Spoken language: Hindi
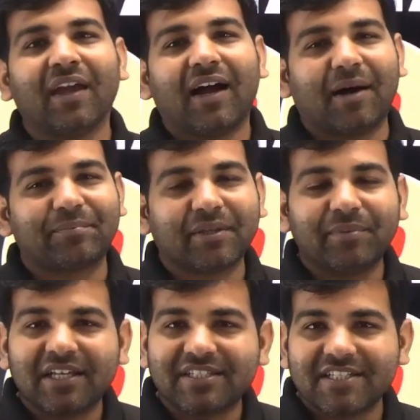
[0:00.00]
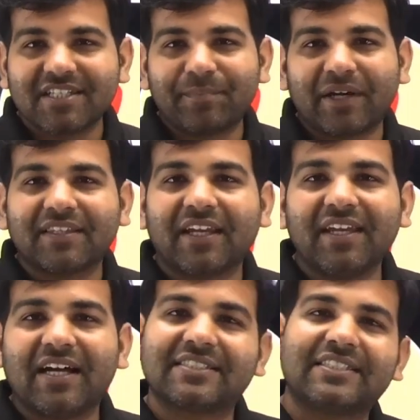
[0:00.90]
आप सभी अच्छे से पढ़ते रहिए
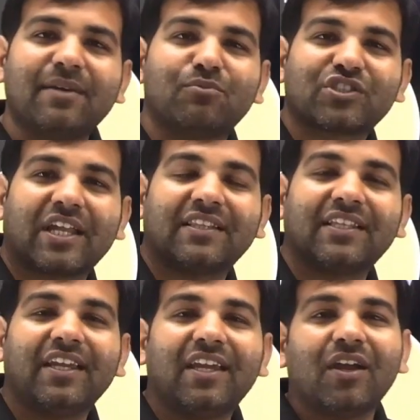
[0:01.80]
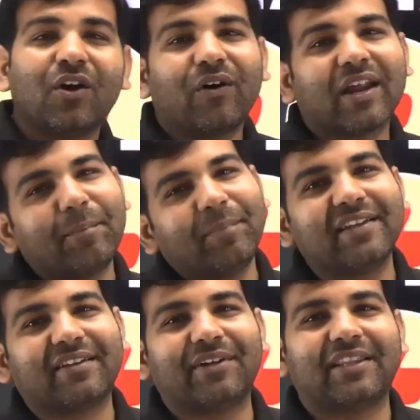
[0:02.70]
हंसते रहिए मुस्कुराते रहिए और अपनी
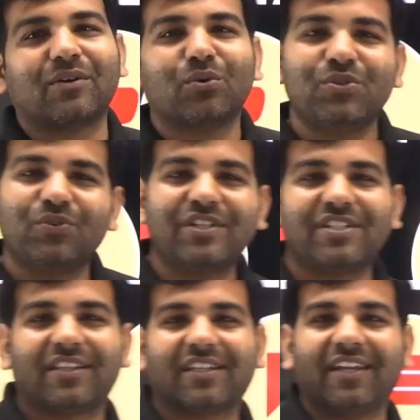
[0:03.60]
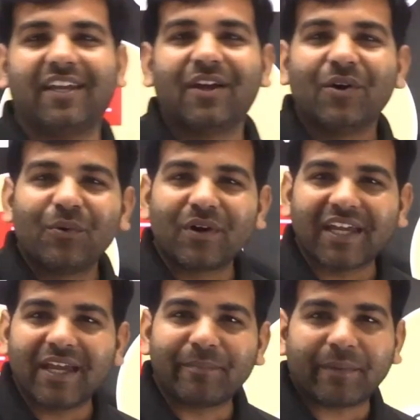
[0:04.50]
सफलता को सुनिश्चित करिए ओके
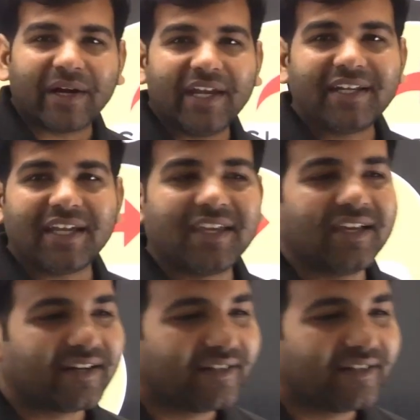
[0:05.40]
बाय टेक केयर